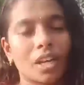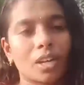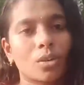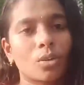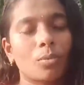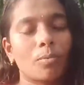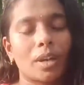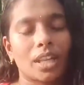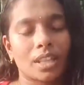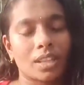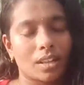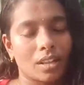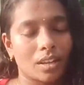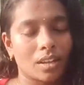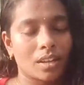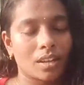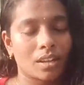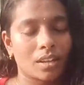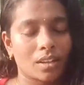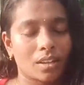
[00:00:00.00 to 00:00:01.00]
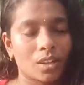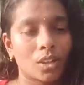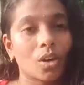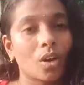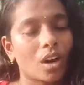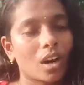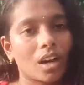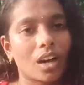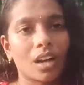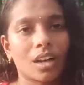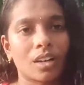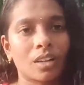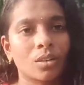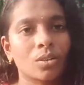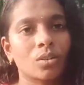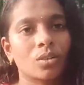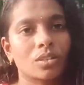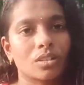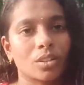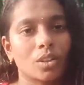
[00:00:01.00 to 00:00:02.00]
వాళ్ళు పెద్ద యోగాలు